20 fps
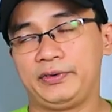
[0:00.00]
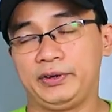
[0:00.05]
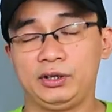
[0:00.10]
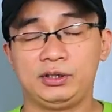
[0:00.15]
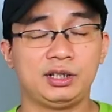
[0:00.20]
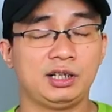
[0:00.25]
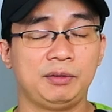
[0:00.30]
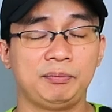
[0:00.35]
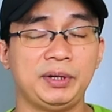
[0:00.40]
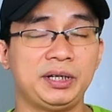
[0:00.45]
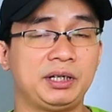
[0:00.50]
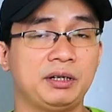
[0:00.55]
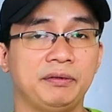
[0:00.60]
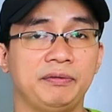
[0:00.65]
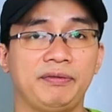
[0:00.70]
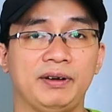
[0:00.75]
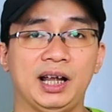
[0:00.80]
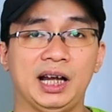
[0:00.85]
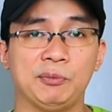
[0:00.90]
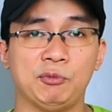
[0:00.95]
và nói thật là mình
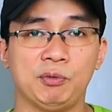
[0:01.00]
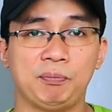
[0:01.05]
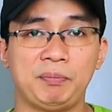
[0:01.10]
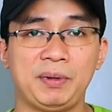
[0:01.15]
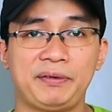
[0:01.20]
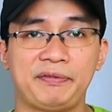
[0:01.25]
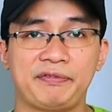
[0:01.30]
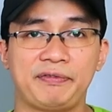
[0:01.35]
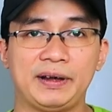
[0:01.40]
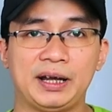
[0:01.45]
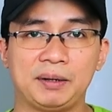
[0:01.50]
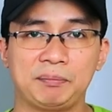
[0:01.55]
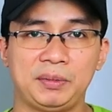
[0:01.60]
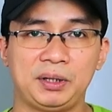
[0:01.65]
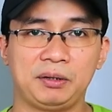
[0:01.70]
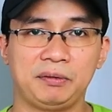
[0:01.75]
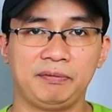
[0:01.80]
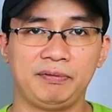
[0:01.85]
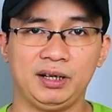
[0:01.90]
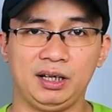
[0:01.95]
không phải là một big
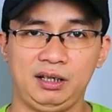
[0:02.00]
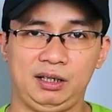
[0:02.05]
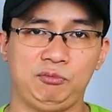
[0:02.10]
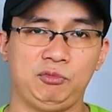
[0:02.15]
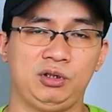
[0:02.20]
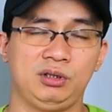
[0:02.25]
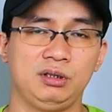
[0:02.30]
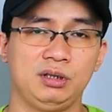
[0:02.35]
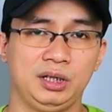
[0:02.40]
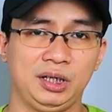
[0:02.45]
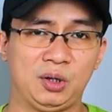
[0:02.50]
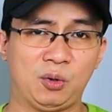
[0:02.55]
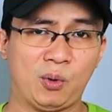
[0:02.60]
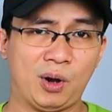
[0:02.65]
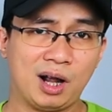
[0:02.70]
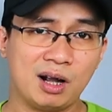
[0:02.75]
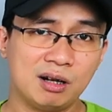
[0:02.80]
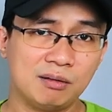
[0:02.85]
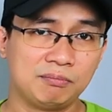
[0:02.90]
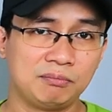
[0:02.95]
fan mình không phải là một người
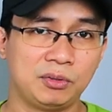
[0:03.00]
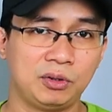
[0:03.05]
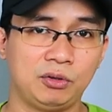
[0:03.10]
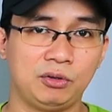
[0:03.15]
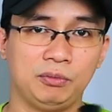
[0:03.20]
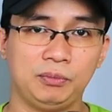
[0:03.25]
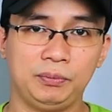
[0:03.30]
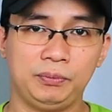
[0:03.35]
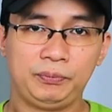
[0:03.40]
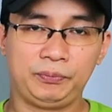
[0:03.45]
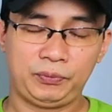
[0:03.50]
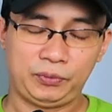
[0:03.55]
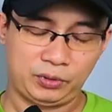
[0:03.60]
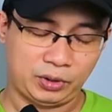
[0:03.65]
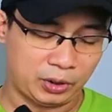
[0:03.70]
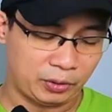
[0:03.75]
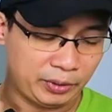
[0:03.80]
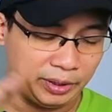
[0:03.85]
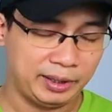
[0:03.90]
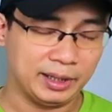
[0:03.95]
quá hâm mộ
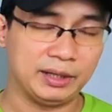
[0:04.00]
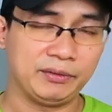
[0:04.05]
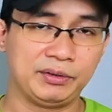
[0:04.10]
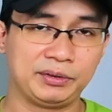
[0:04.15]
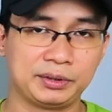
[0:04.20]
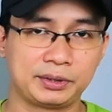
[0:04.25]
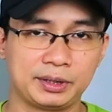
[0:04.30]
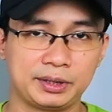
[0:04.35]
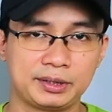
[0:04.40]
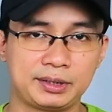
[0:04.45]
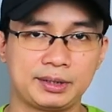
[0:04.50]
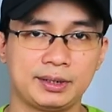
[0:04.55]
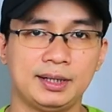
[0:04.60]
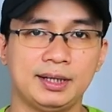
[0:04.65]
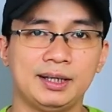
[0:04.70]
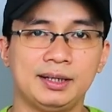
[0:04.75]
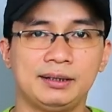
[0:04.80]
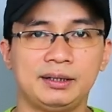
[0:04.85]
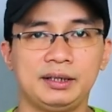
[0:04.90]
Creed Adventures